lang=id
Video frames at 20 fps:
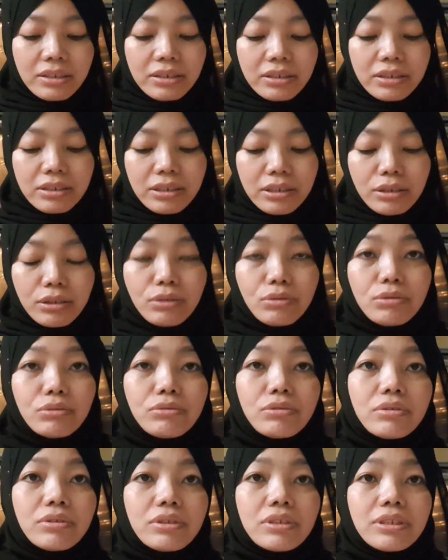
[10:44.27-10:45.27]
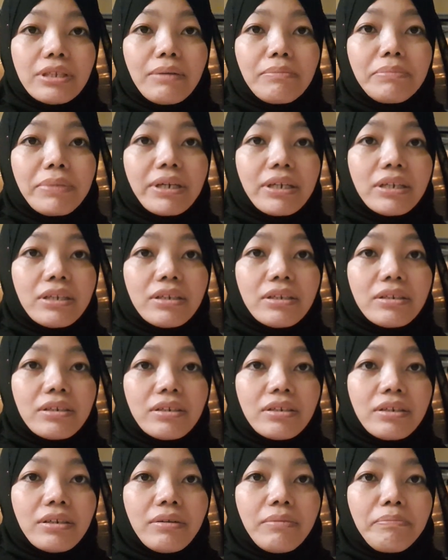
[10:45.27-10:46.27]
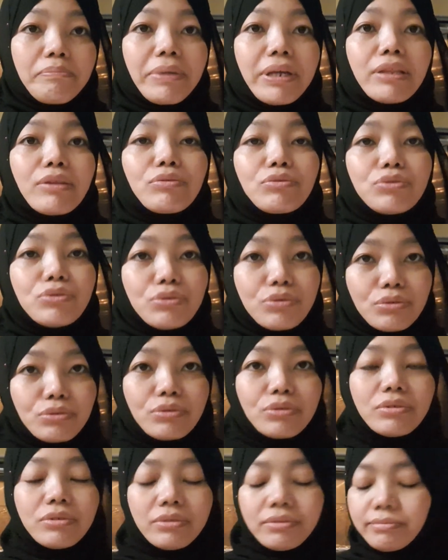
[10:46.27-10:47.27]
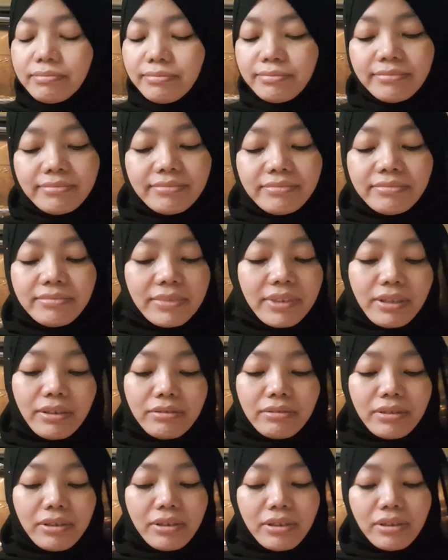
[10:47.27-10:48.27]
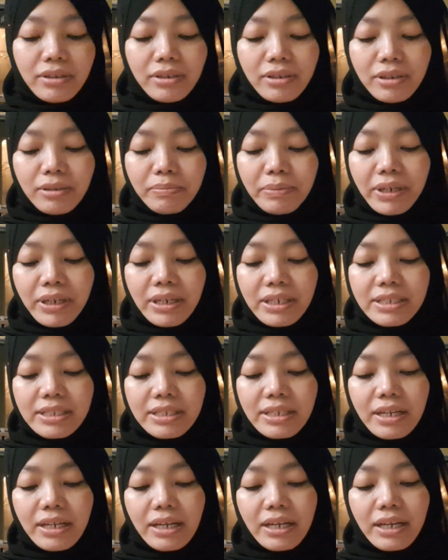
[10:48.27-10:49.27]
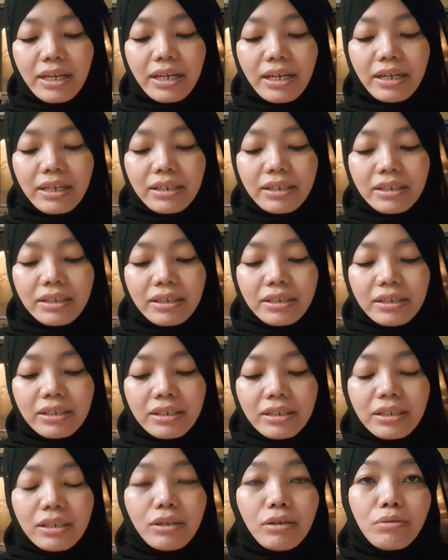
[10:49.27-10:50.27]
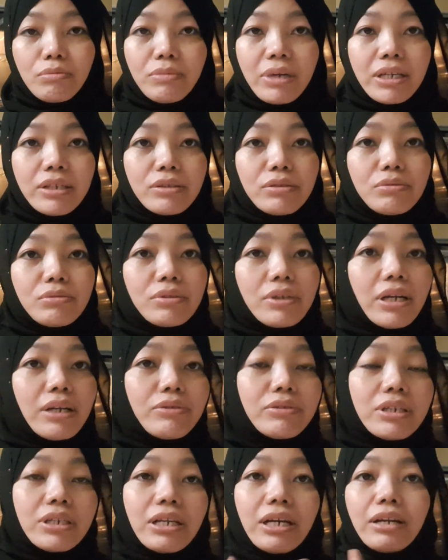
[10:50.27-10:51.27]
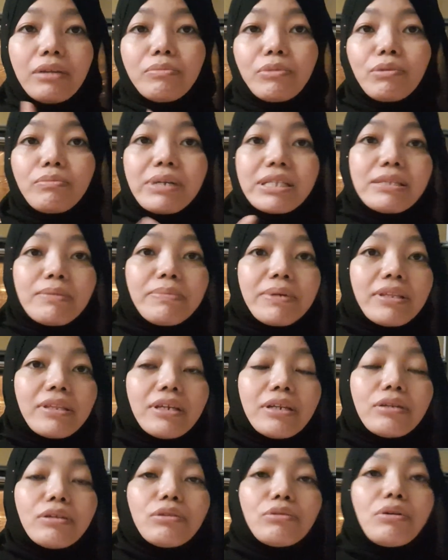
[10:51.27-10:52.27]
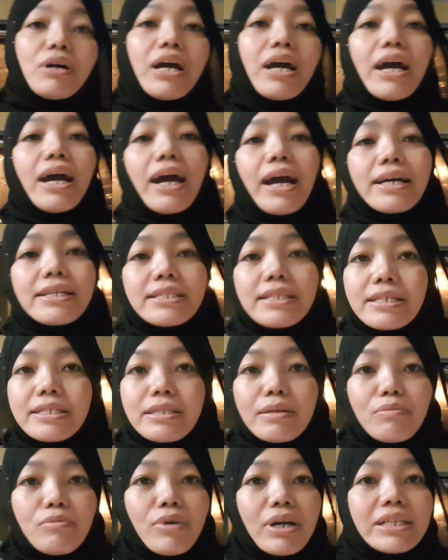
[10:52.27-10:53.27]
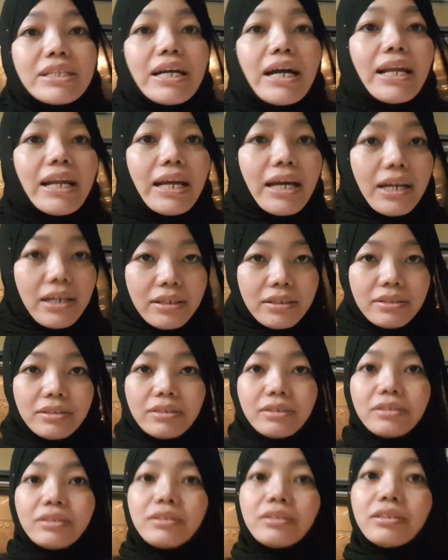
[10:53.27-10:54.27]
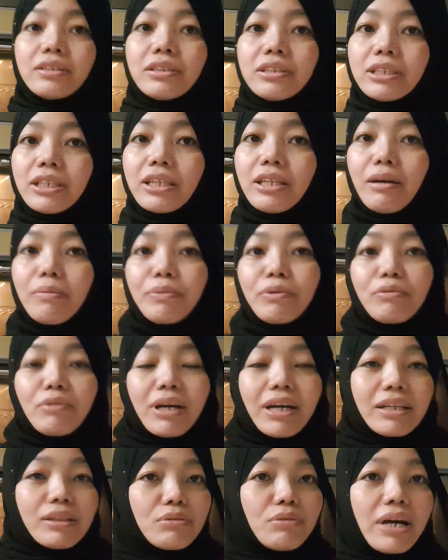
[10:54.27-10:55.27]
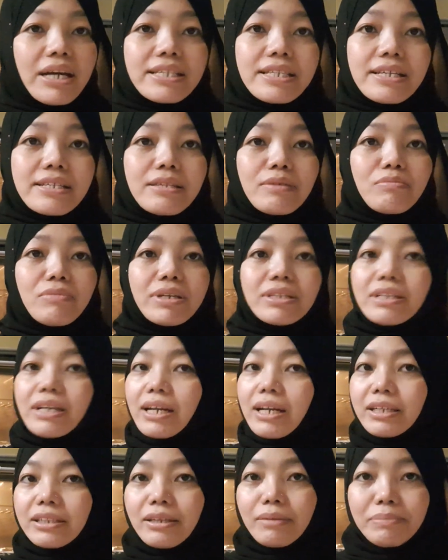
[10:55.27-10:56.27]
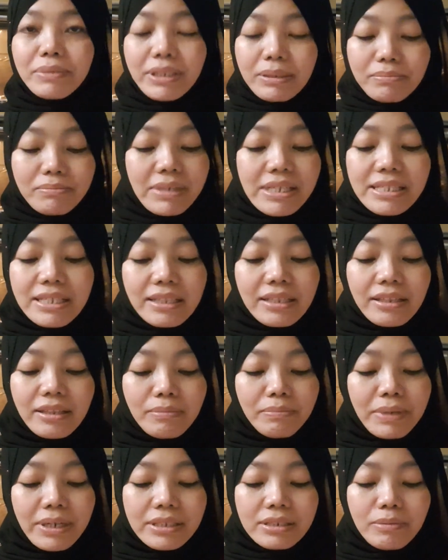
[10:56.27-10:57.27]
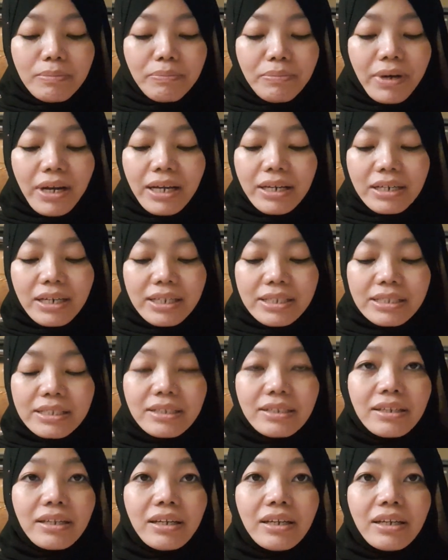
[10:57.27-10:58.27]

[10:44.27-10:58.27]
di sini tuh sampai 47 hmm, ya Allah panasnya di rumah itu kalau di dalam rumah seperti ini tuh AC semua nyala setiap ruangan tuh AC semua nyala tapi masih tetap aja panas